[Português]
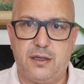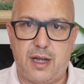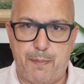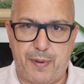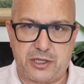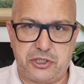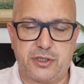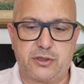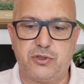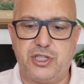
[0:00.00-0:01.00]
a
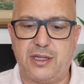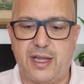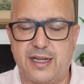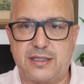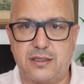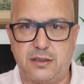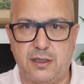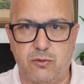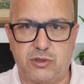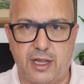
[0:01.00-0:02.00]
partir do dia 10,
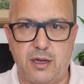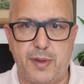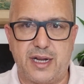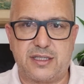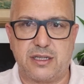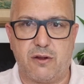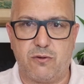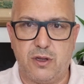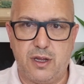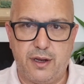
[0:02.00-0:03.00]
não tem
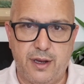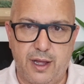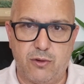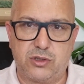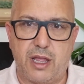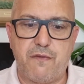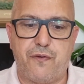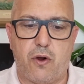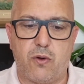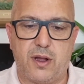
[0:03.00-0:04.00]
liberação, não tem
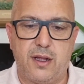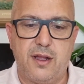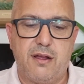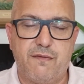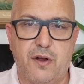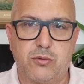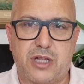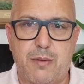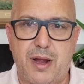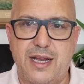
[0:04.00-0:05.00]
folga, vão
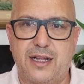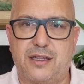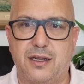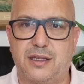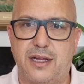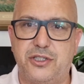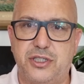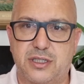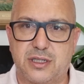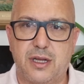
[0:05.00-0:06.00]
trabalhar 30
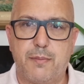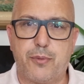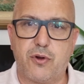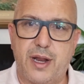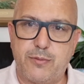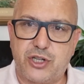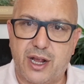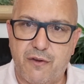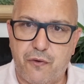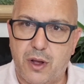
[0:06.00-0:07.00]
dias para o Grêmio
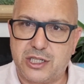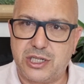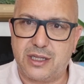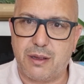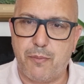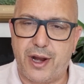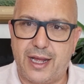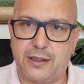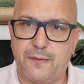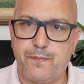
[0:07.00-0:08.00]
chegar forte na
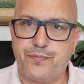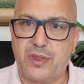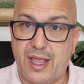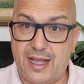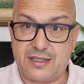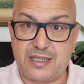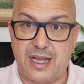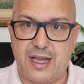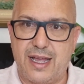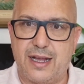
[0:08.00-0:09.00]
temporada. Essa
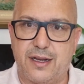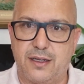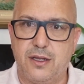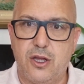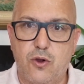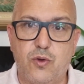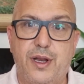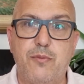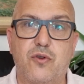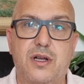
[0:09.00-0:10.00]
é a regra. O
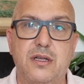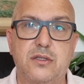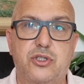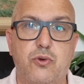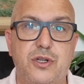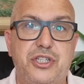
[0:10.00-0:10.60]
Grêmio cansou